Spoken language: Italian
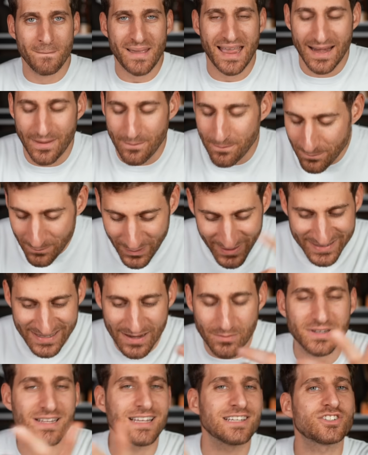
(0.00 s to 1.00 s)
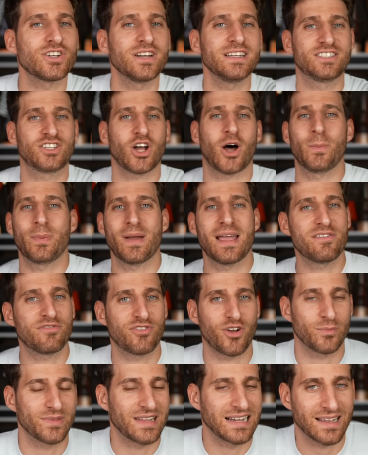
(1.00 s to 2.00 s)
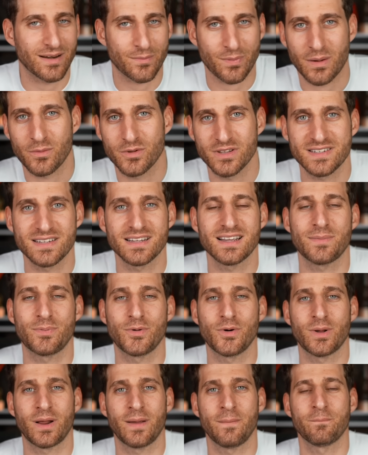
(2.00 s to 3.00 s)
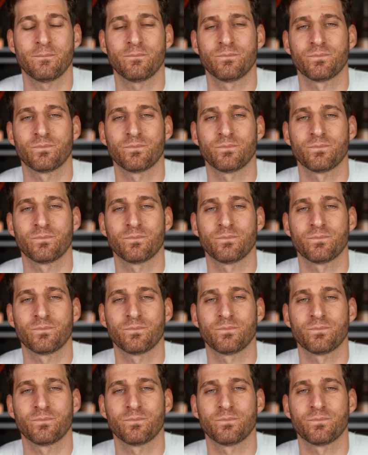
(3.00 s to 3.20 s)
Bene, passiamo adesso ai top e ai flop del Gran Premio di Singapore.